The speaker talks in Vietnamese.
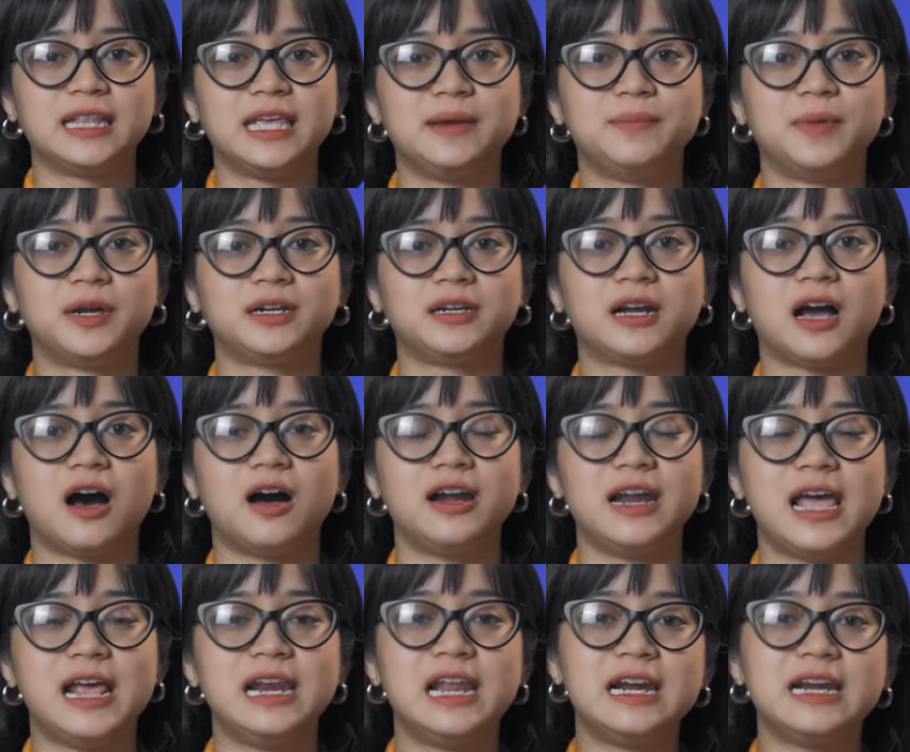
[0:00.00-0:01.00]
thì mình có
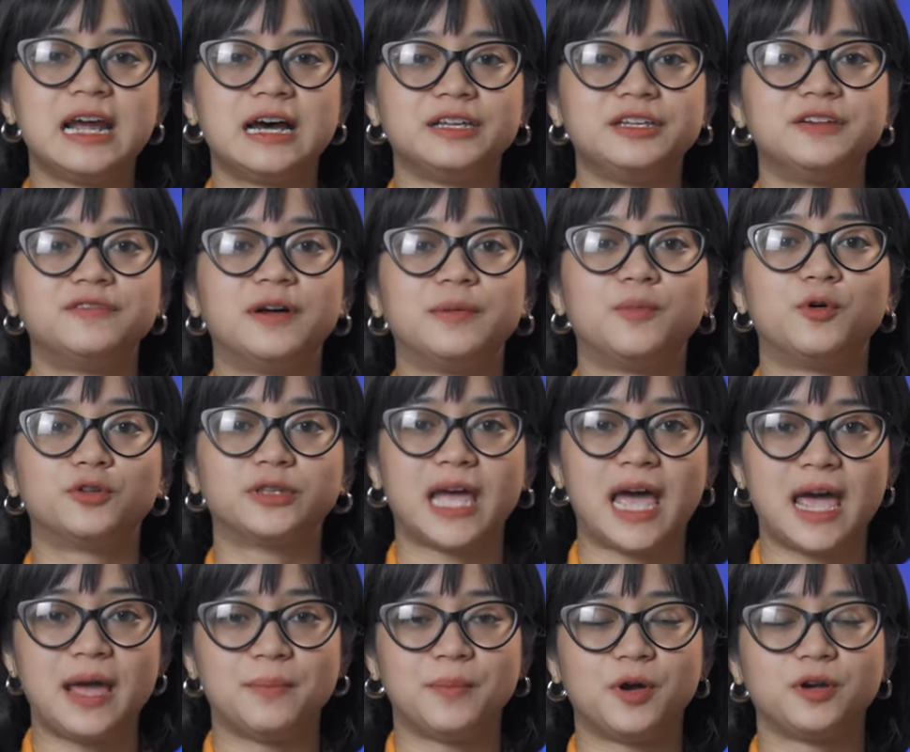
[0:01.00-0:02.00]
để link ở dưới phần mô
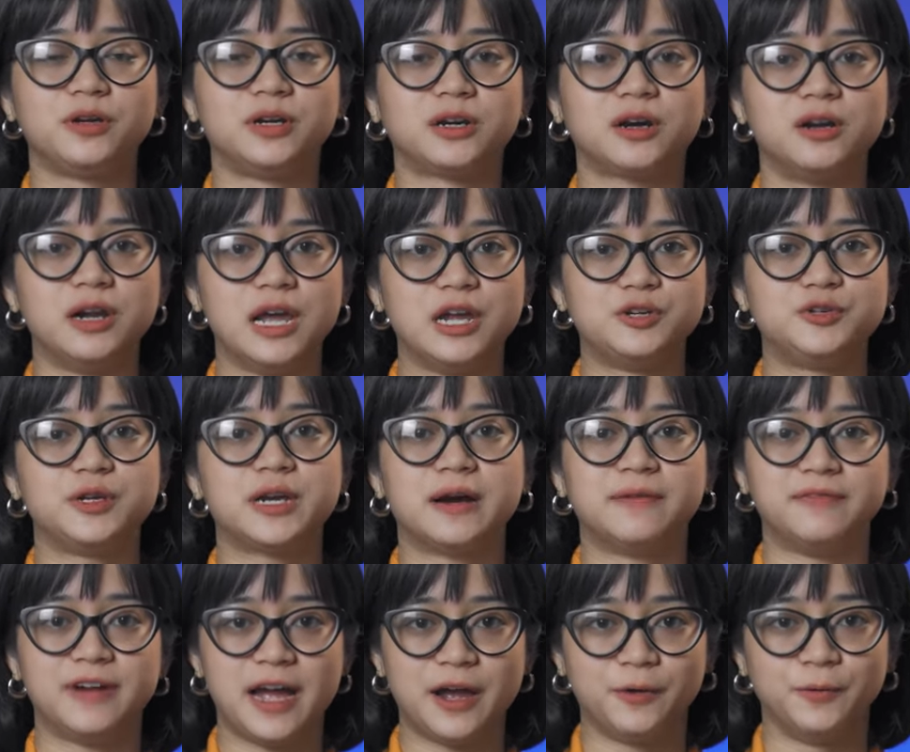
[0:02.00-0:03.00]
tả mọi người có thể truy
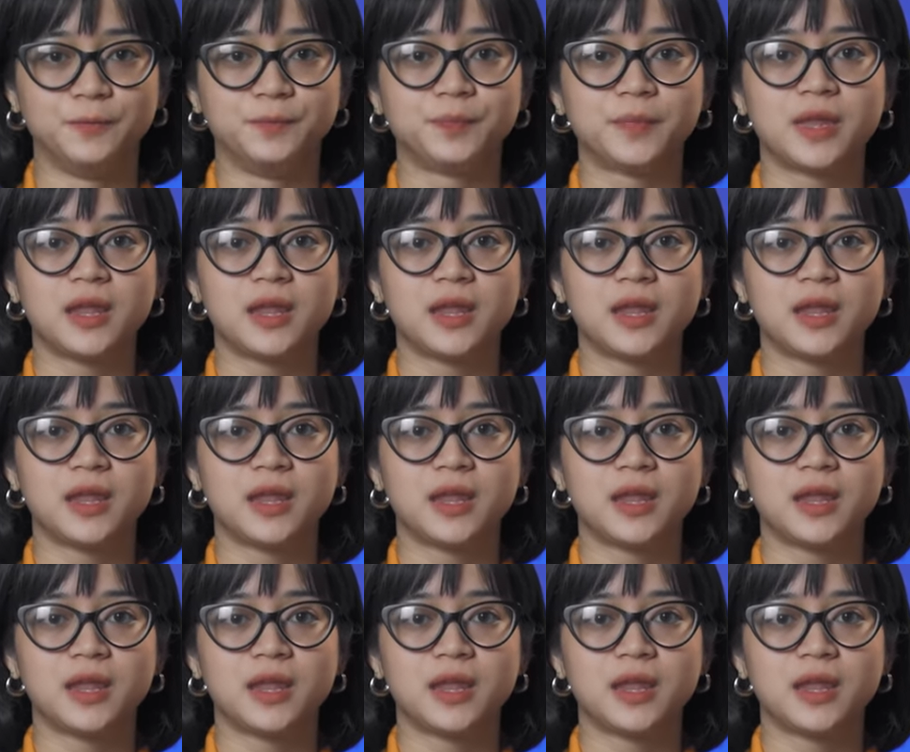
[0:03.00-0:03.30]
cập vào.